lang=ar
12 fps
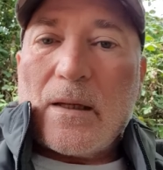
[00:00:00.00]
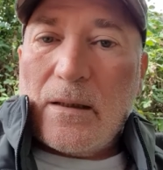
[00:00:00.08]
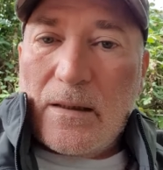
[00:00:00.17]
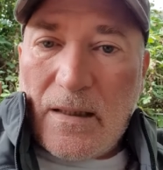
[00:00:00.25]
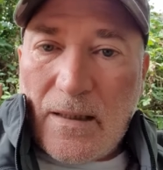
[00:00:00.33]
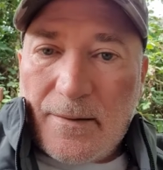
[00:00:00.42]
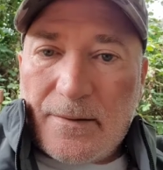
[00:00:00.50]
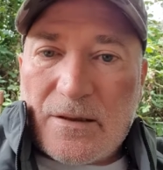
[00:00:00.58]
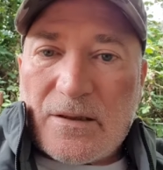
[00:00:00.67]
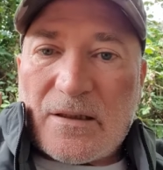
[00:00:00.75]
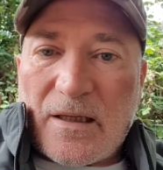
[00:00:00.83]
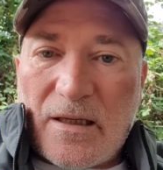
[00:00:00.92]
لا
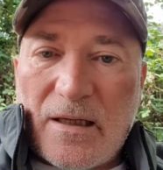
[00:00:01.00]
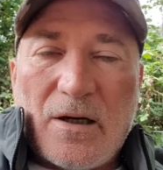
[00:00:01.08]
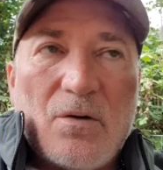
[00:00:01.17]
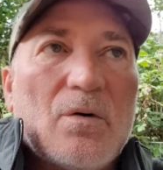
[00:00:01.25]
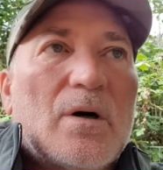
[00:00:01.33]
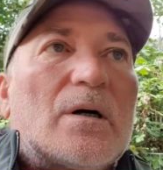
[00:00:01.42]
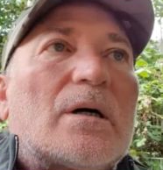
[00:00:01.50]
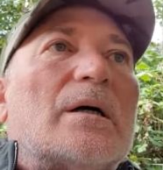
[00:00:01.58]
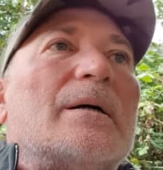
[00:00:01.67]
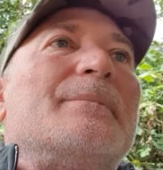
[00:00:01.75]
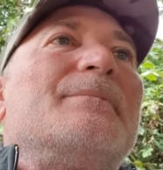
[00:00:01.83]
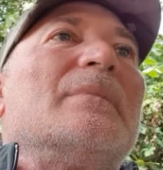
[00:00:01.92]
استناو
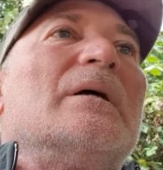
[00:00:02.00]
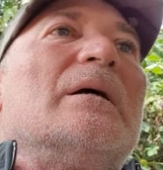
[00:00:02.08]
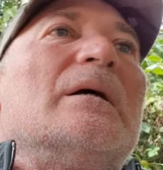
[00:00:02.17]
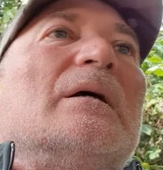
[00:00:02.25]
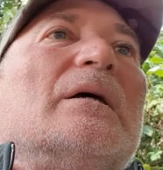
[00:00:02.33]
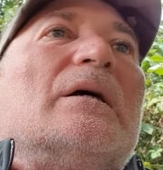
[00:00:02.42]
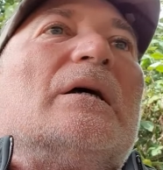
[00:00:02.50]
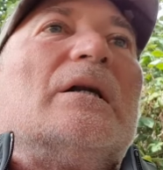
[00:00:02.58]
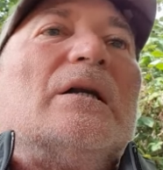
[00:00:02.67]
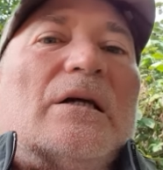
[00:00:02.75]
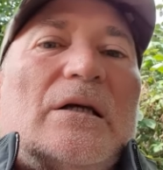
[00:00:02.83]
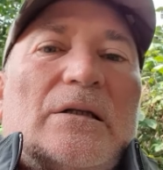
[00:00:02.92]
هكا
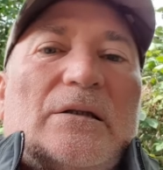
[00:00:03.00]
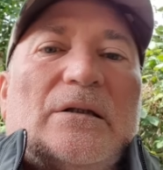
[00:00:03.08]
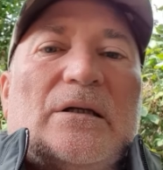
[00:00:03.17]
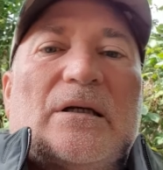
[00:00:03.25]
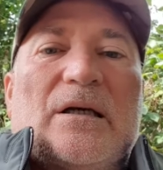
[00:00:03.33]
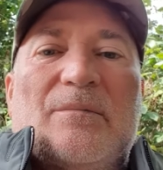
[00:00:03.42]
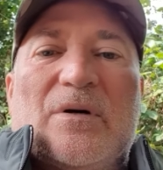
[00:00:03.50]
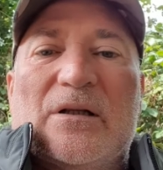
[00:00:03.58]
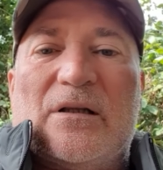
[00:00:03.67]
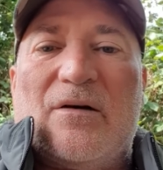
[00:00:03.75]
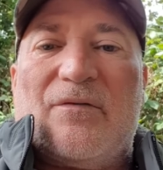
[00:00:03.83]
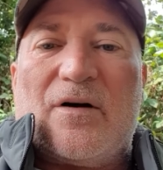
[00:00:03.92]
اللي انت
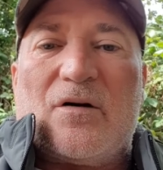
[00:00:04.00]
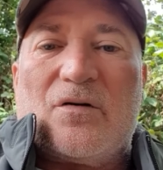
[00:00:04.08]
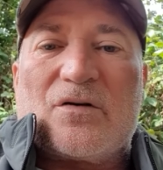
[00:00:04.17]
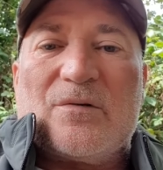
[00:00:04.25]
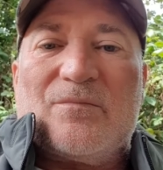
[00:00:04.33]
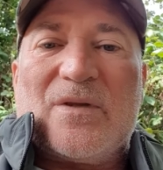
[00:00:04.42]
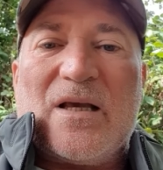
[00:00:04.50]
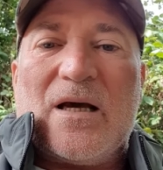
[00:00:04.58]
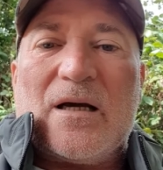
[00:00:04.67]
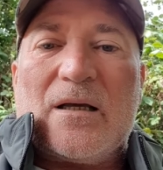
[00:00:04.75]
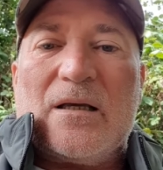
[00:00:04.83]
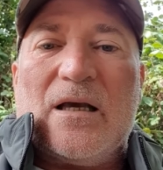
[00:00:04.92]
كملت الفاكونس
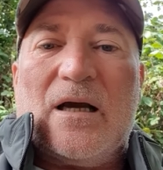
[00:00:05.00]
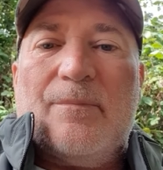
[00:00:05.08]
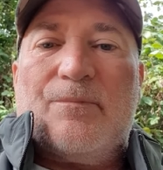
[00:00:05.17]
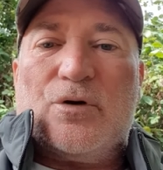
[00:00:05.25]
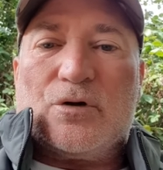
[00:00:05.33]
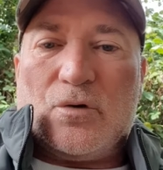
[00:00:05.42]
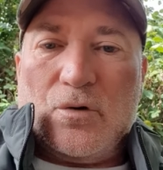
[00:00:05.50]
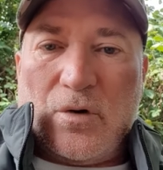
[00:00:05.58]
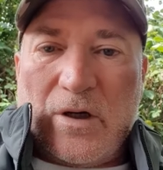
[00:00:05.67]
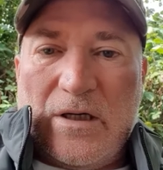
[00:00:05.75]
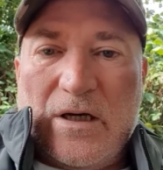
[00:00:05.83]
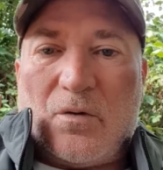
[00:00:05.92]
نتاعك يحبوا
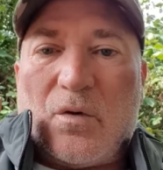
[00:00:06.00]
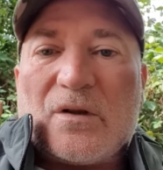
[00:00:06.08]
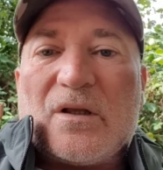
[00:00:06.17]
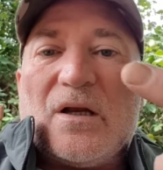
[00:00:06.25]
يطلوا عليك وقت